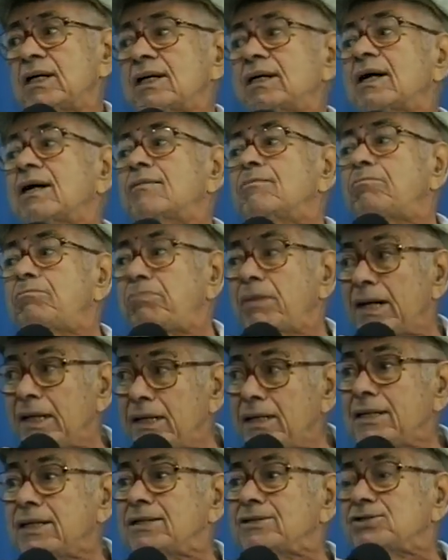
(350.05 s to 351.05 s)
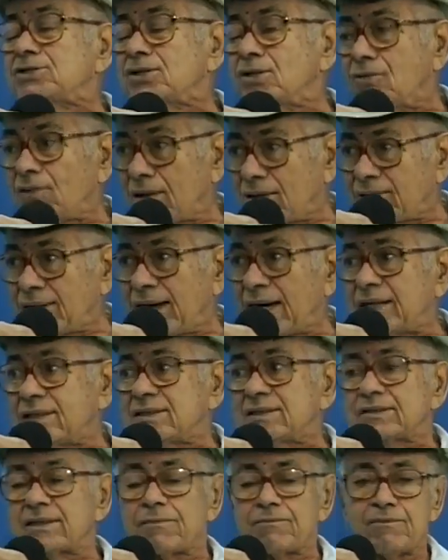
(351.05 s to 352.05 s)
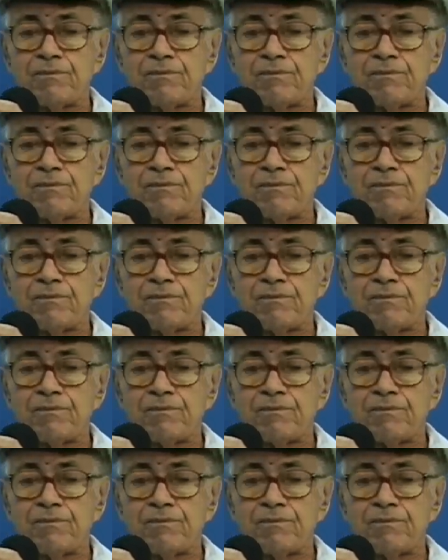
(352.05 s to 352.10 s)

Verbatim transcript: campanha de igualdade.